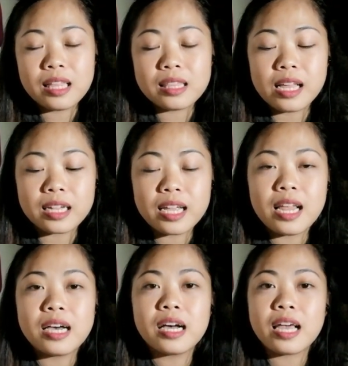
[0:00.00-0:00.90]
Dahil
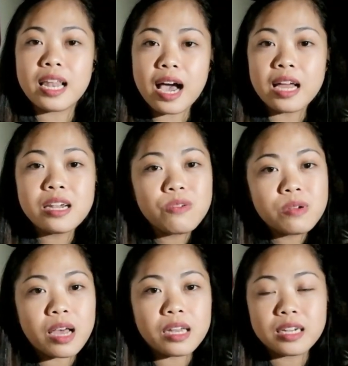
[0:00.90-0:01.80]
kailangan kailangan ko
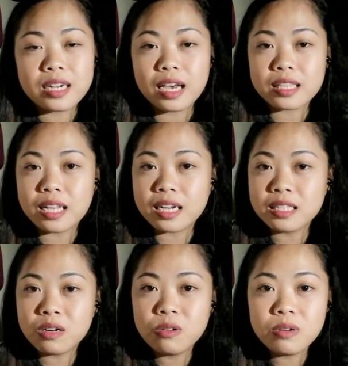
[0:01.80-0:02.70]
na, naglakad-lakad
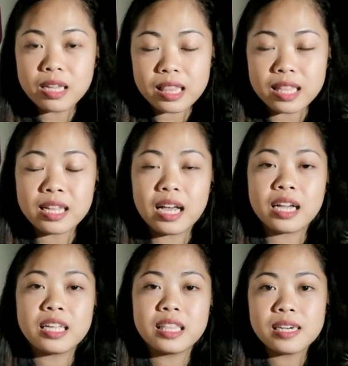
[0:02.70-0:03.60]
ako ulit at
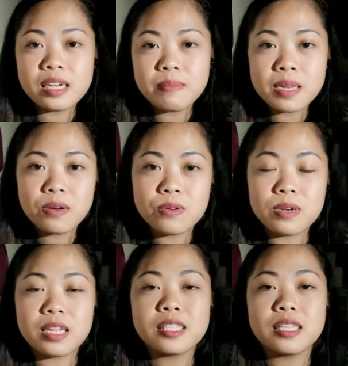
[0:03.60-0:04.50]
nakakita na naman ako
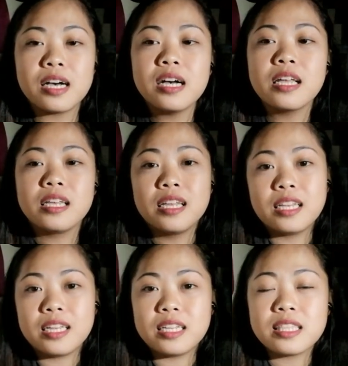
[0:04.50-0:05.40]
ng isang
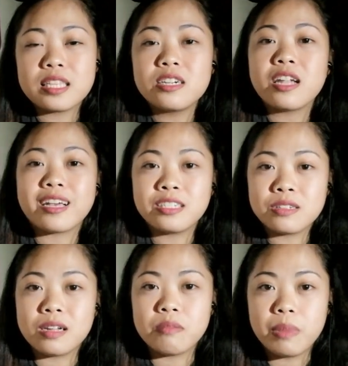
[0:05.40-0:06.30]

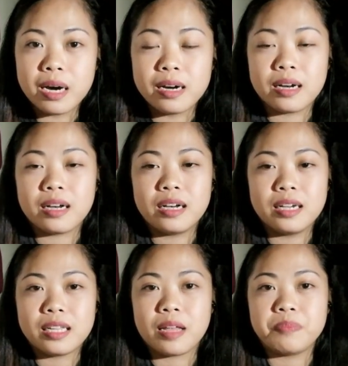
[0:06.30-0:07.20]
international bank.
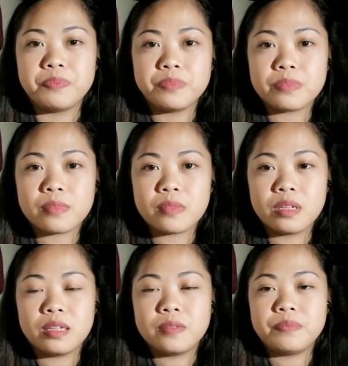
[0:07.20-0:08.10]
Yan.
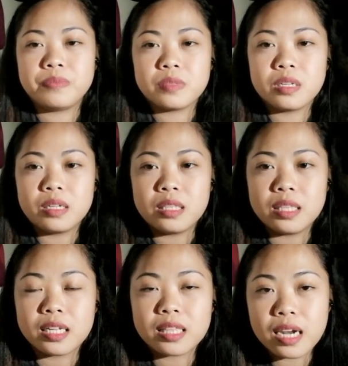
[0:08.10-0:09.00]

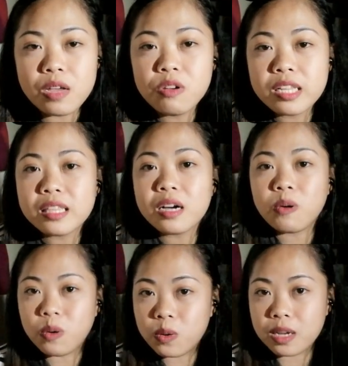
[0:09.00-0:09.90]
Nagtry ulit
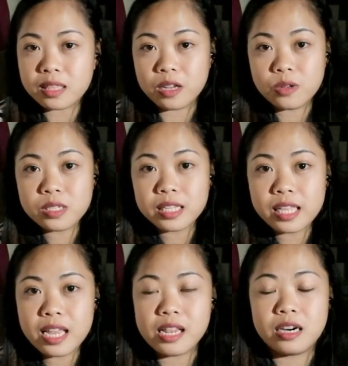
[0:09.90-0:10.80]
ako, nagtanong sa
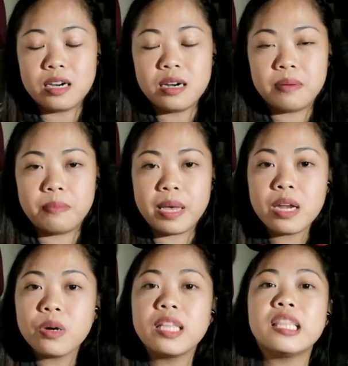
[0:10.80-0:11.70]
teller,
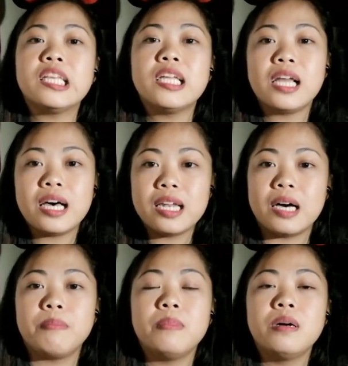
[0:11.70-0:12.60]
pero hindi nila
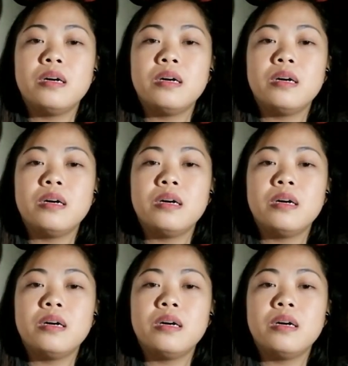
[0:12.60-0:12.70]
alam